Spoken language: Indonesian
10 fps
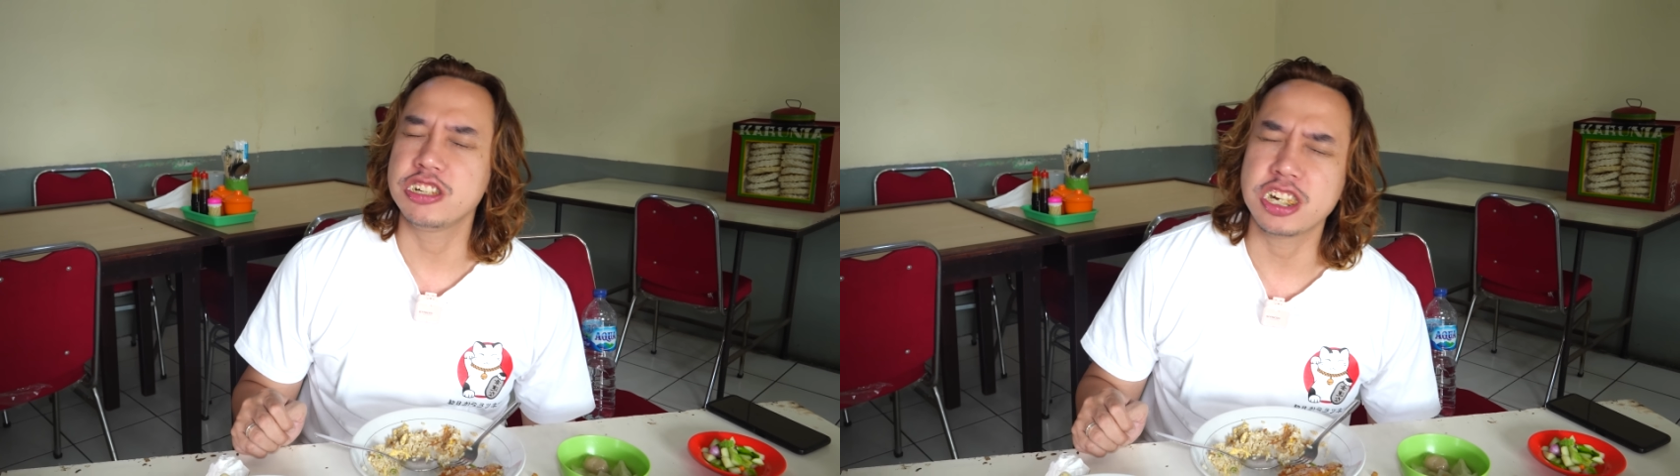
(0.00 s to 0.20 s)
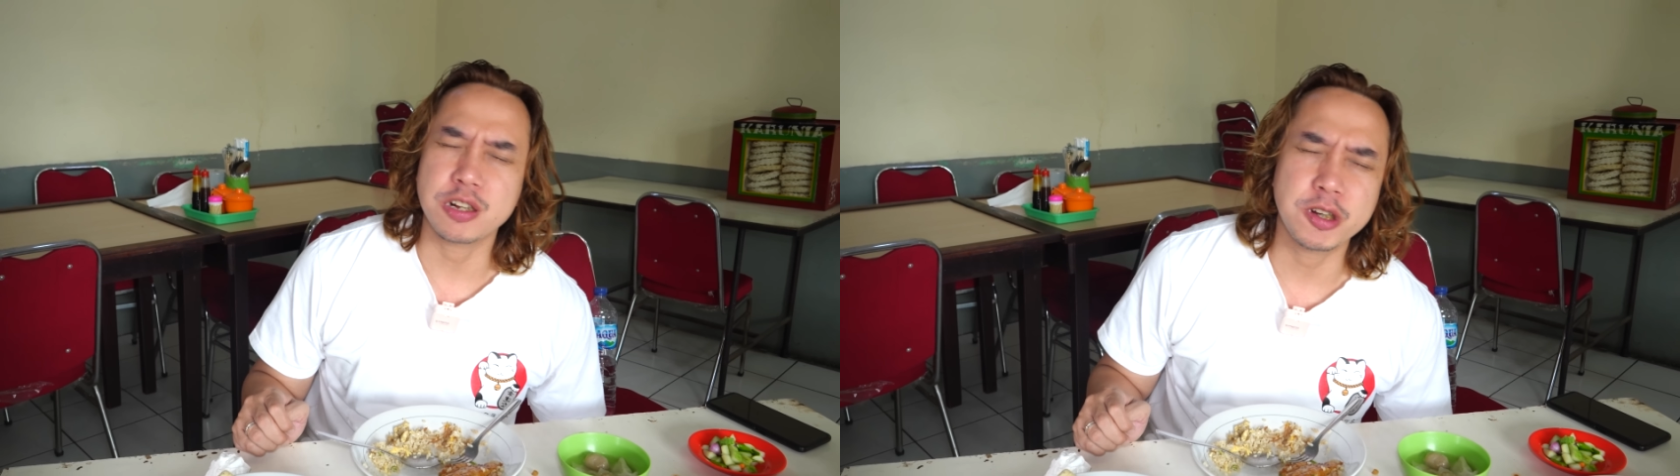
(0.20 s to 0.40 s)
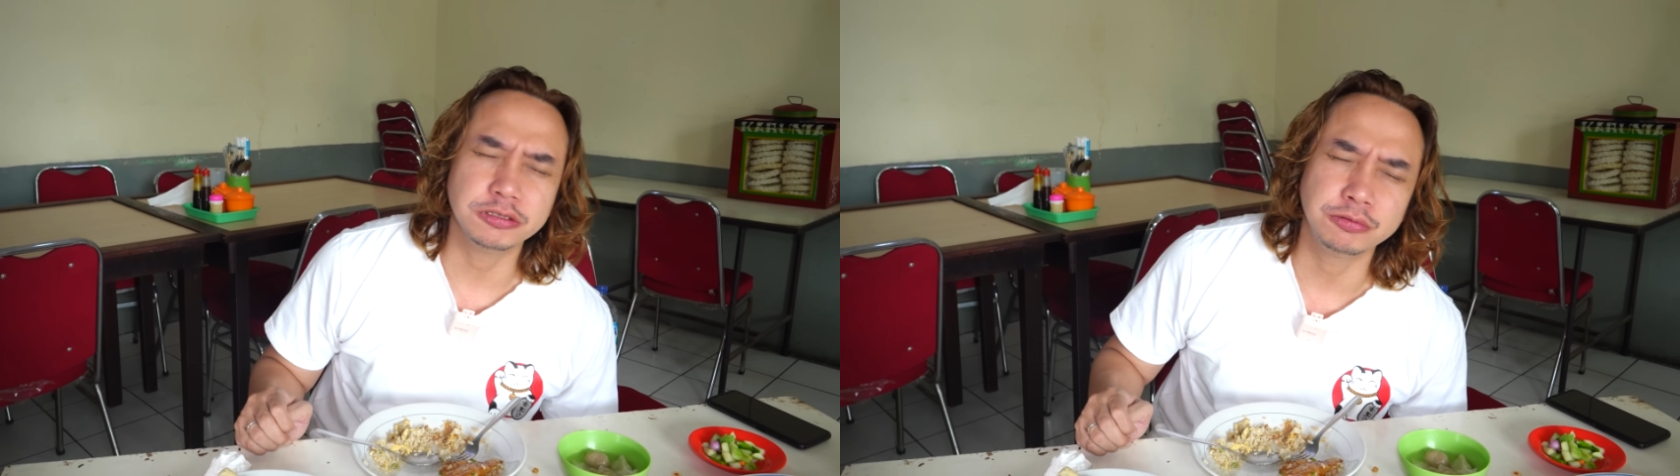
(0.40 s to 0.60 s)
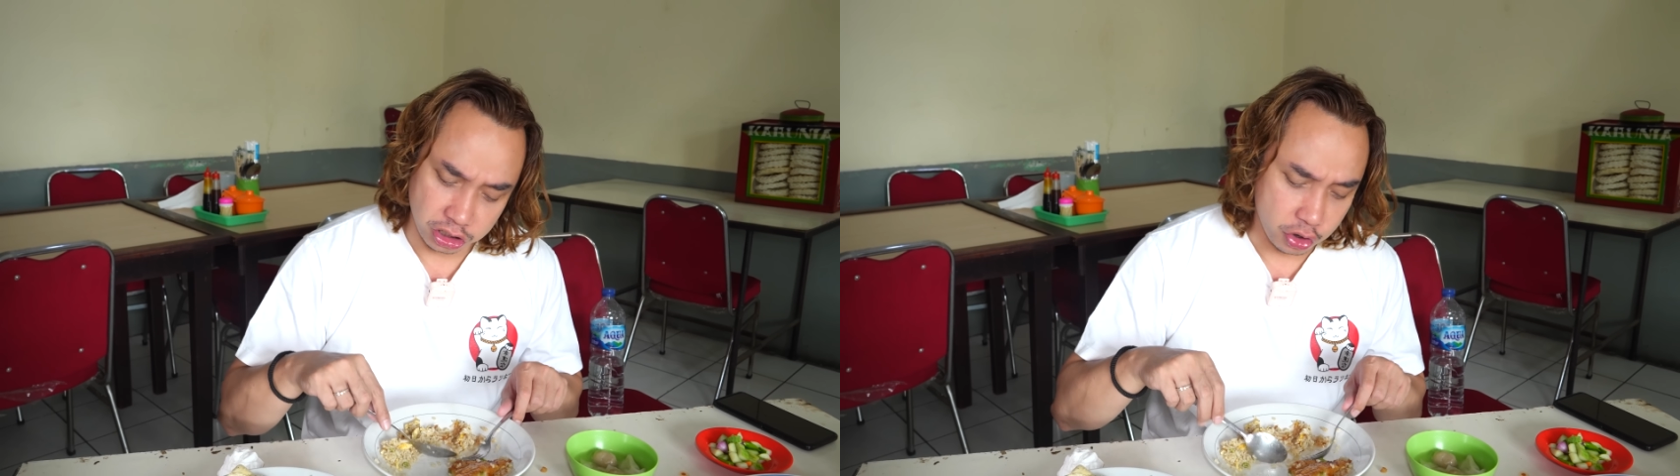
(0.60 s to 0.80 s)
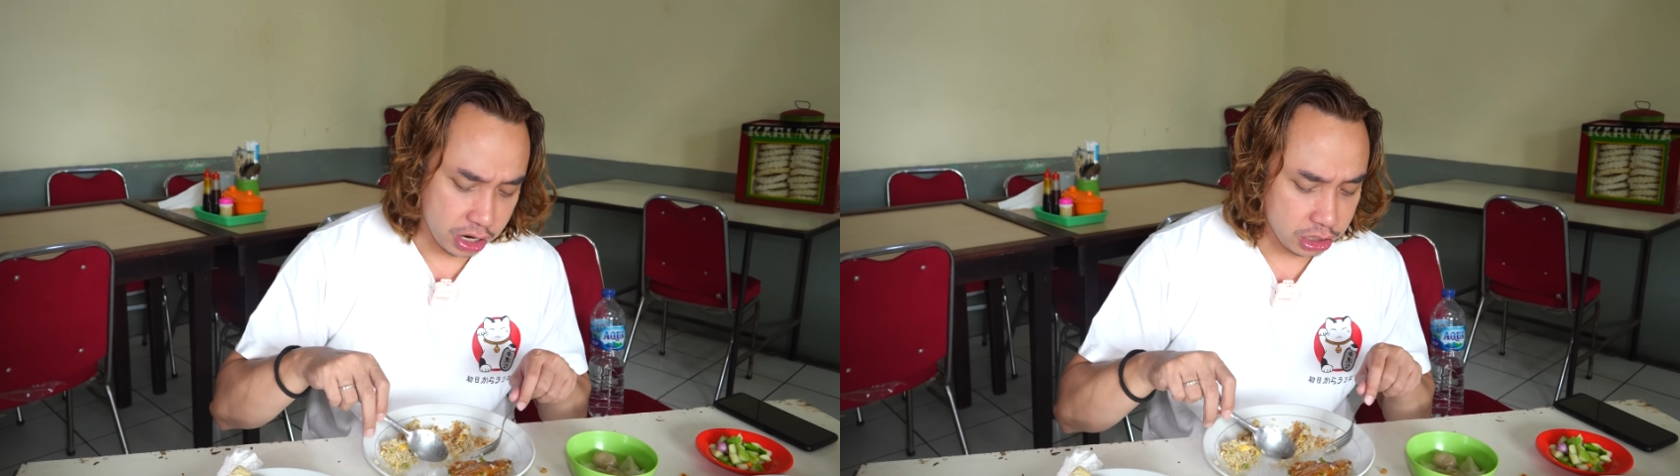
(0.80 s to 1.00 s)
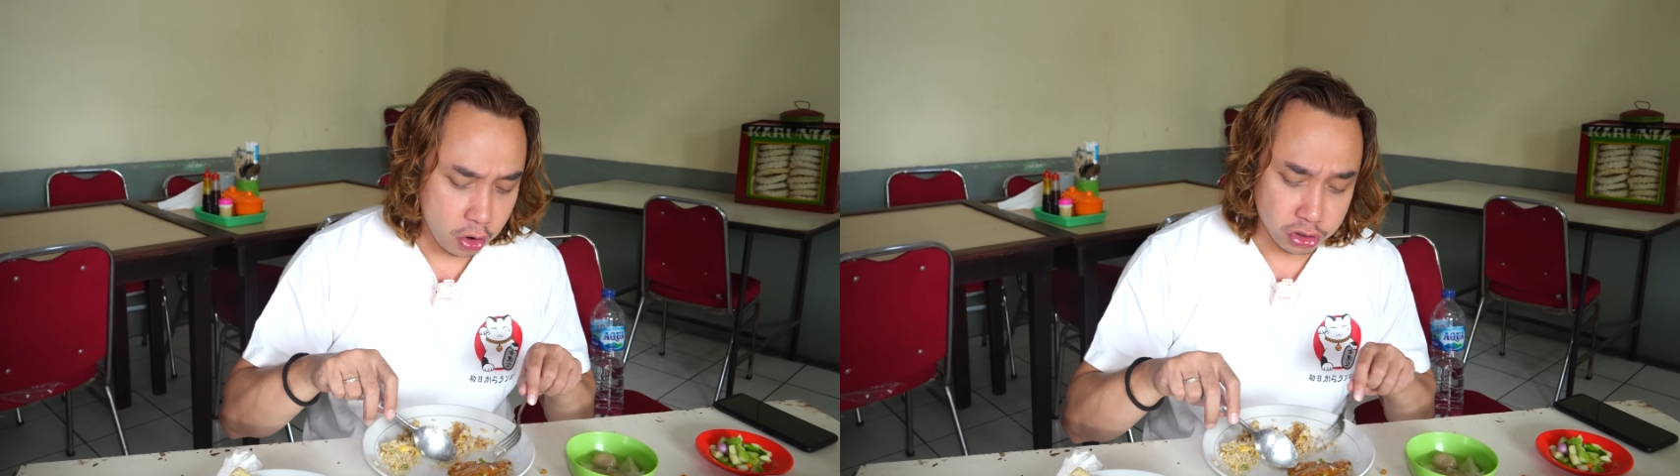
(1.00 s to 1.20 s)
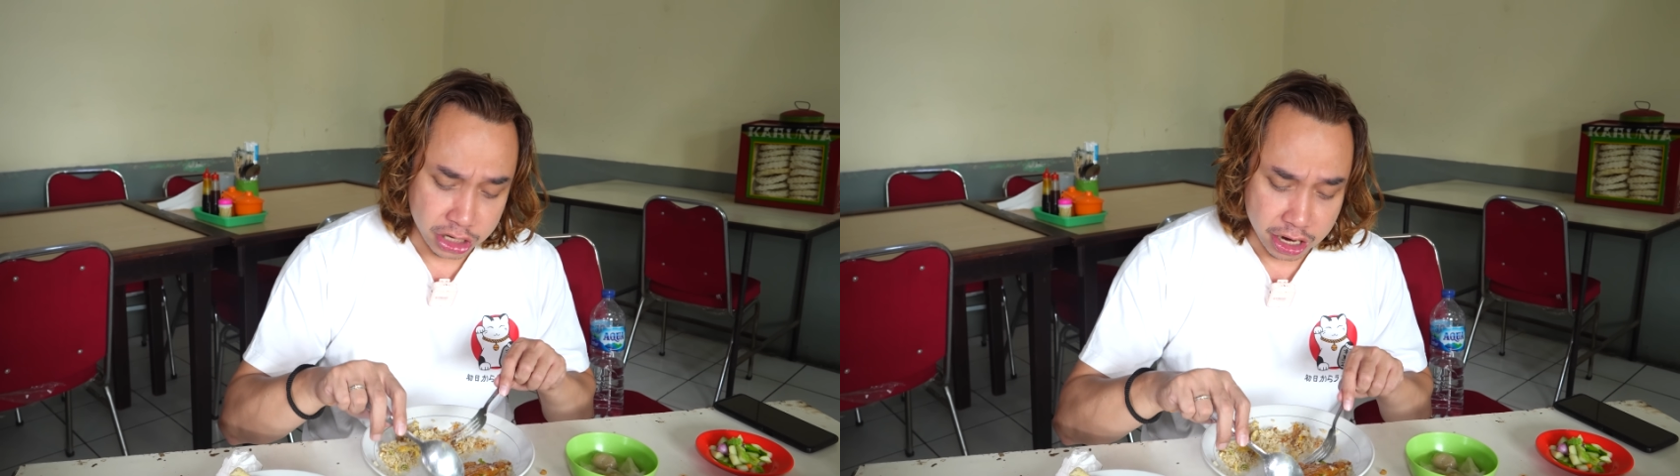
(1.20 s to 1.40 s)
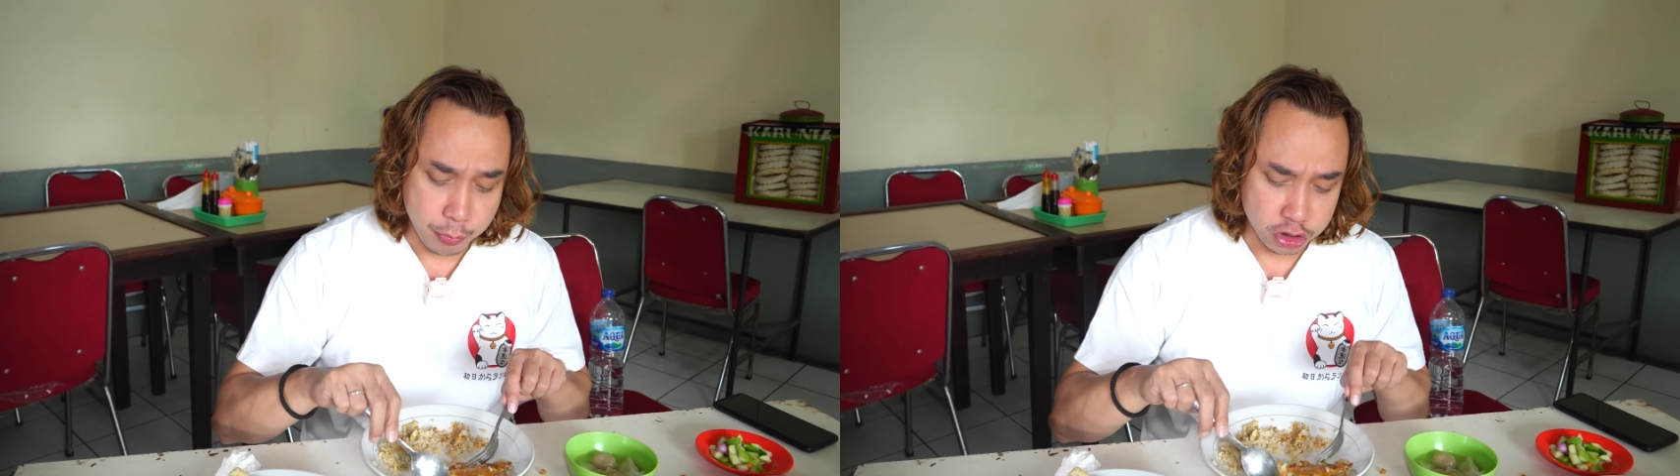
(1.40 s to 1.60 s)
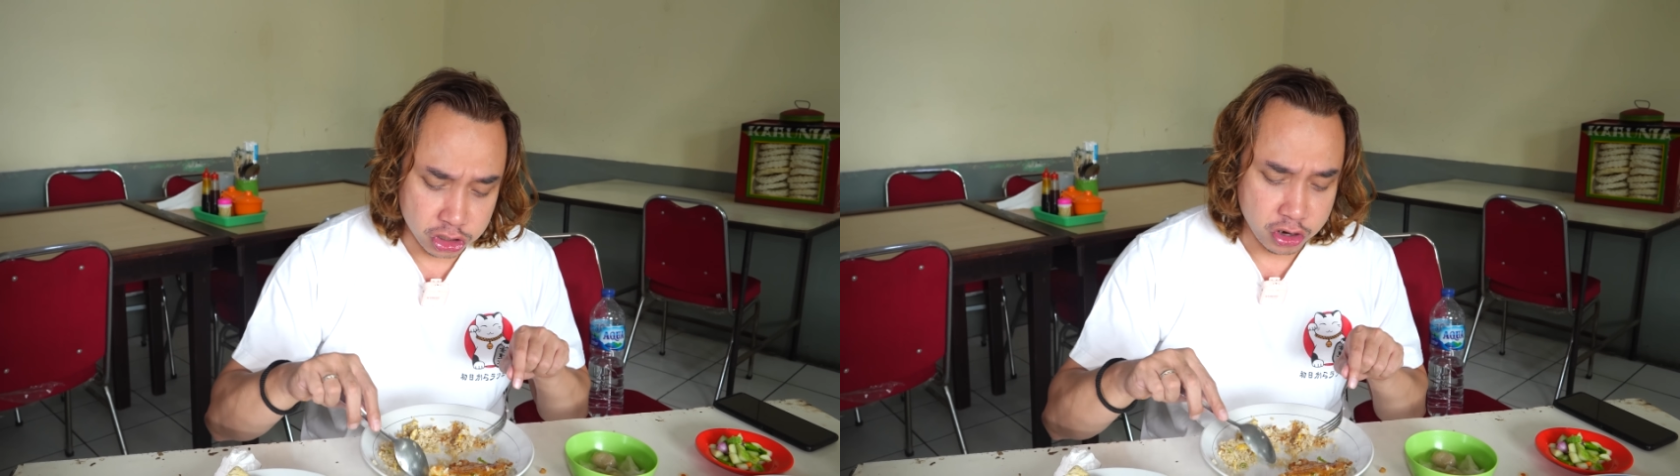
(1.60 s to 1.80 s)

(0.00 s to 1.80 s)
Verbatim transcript: sini enak banget. Nasi gorengnya tokcer, bos.